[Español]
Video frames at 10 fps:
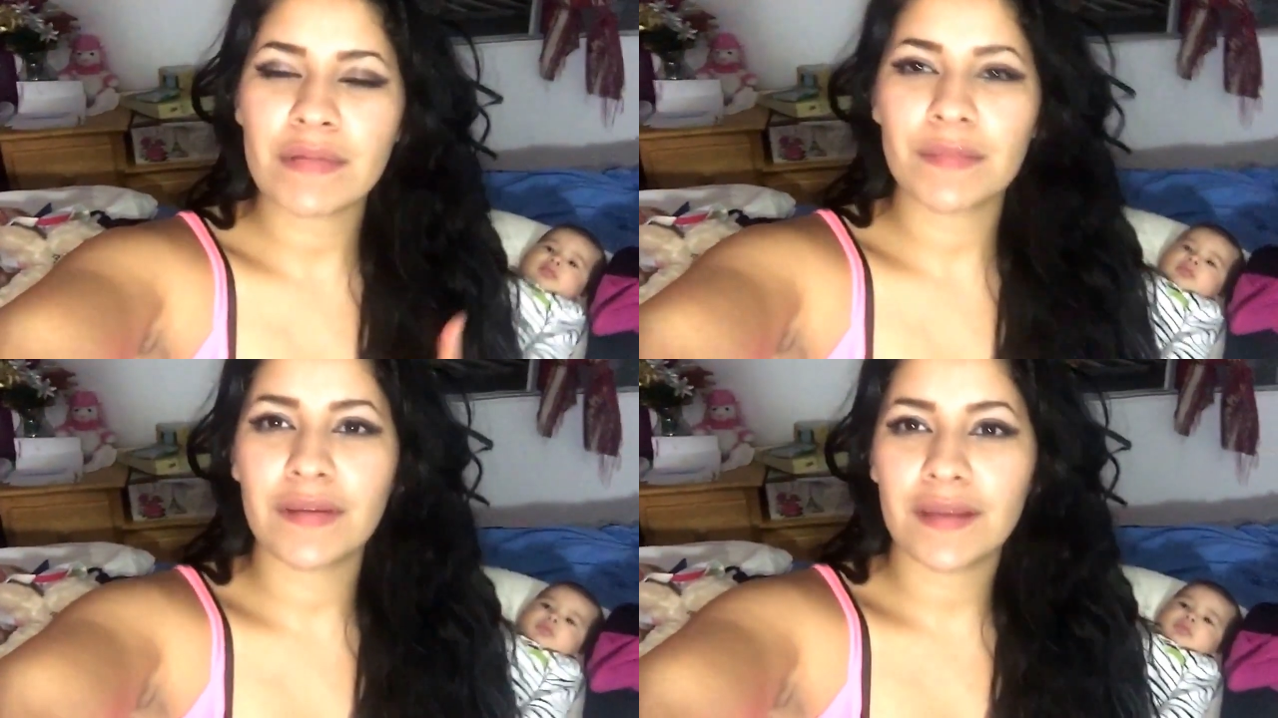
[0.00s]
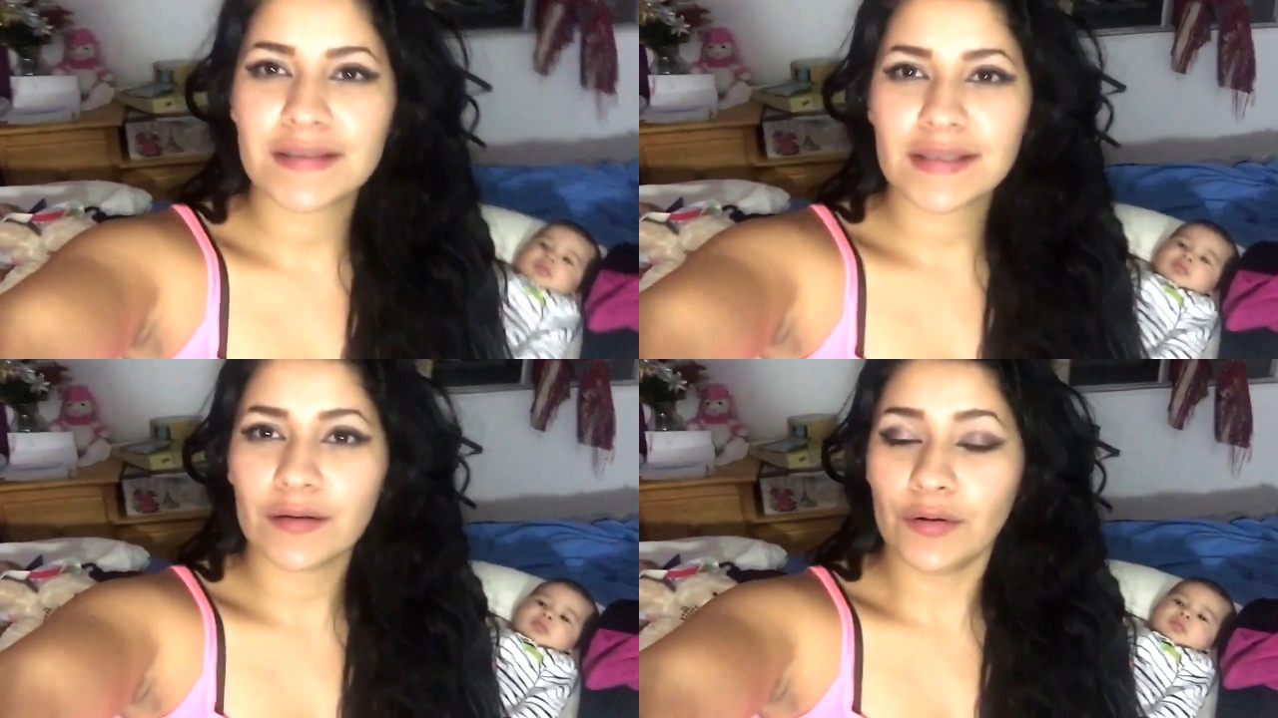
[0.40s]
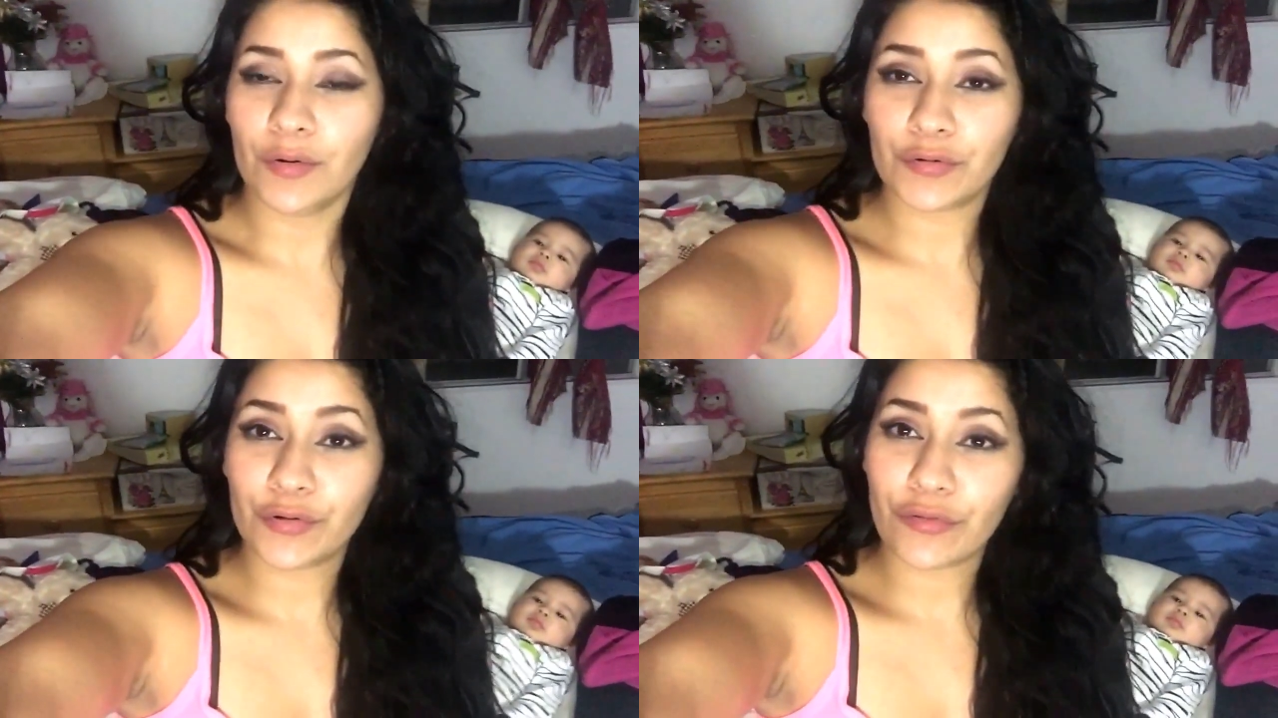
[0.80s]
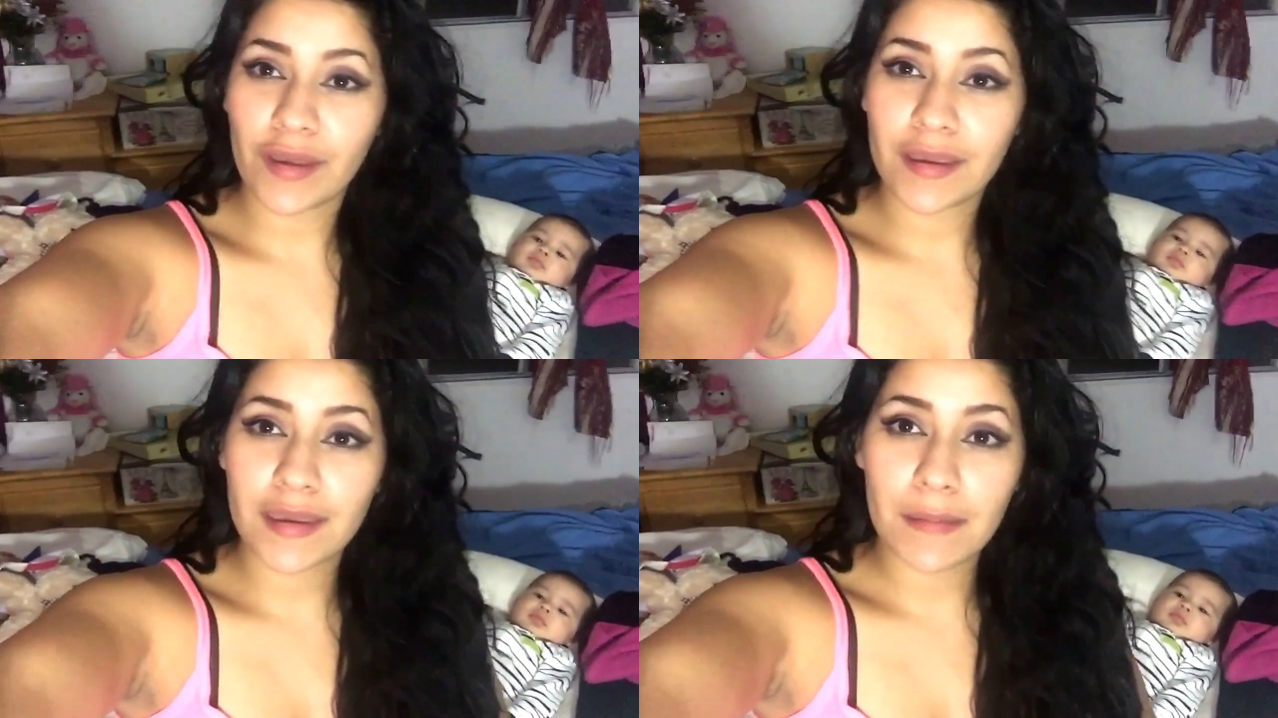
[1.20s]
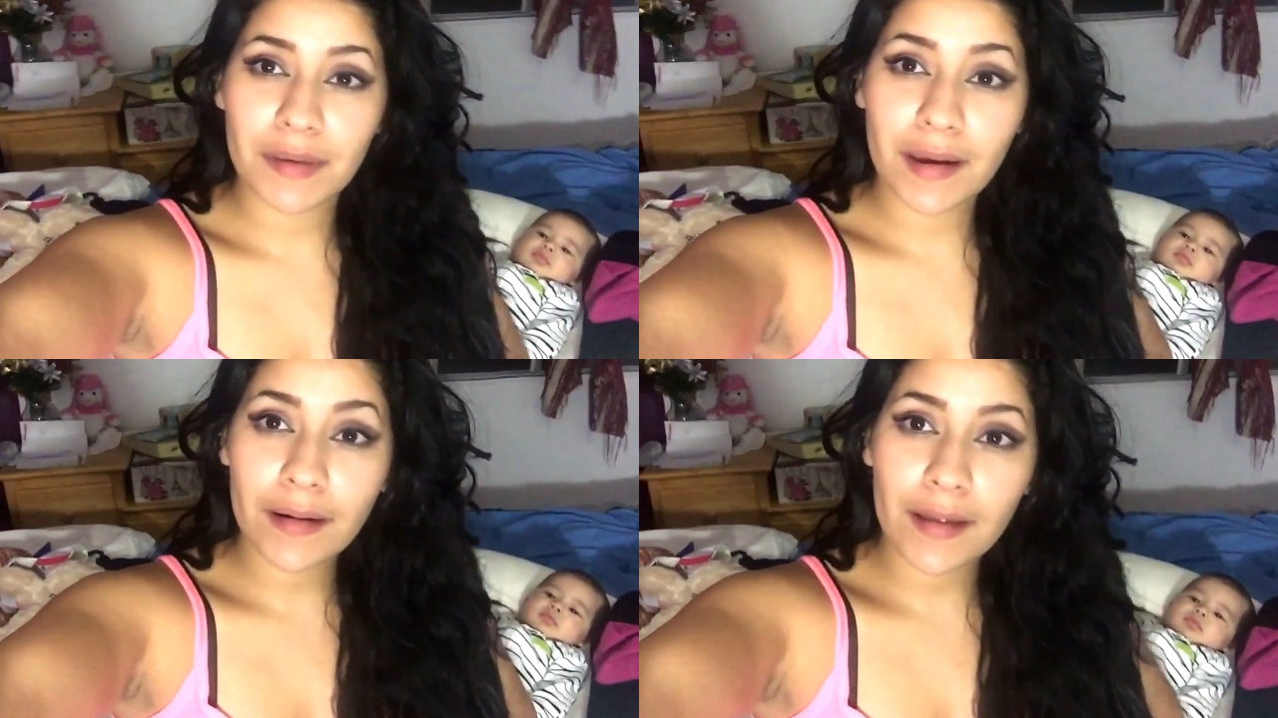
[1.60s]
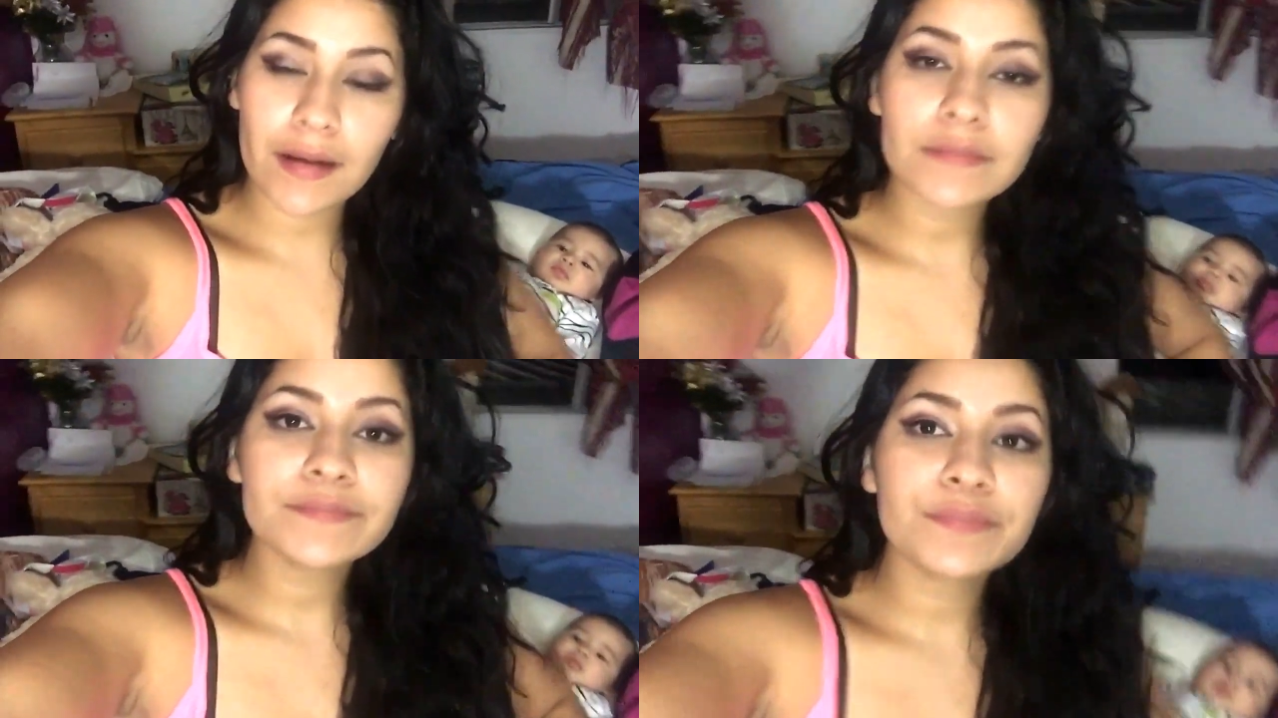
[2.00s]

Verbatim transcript: Bienvenidas otro día aquí a mi canal.